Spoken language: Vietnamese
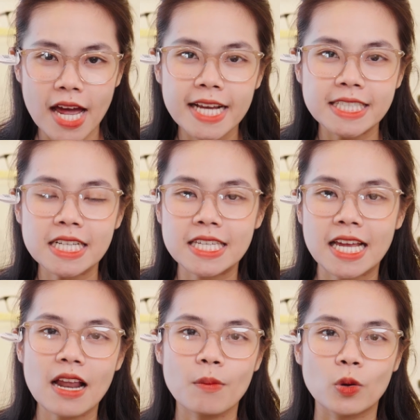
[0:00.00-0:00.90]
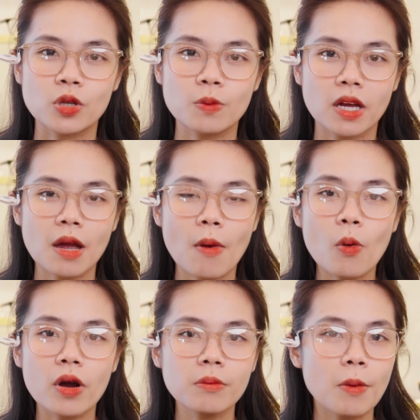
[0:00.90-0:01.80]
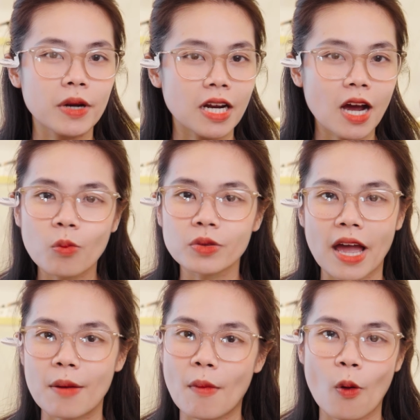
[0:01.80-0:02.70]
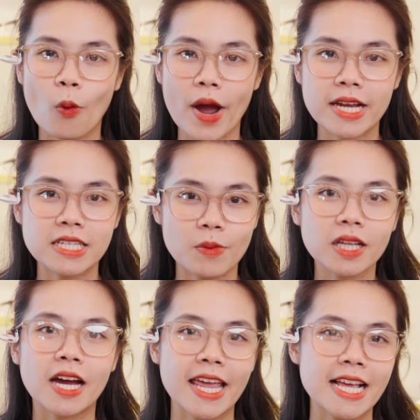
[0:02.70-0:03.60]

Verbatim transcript: đây chắc chắn là một trong những cái mẫu kính mà mình không thể bỏ qua trong cái thời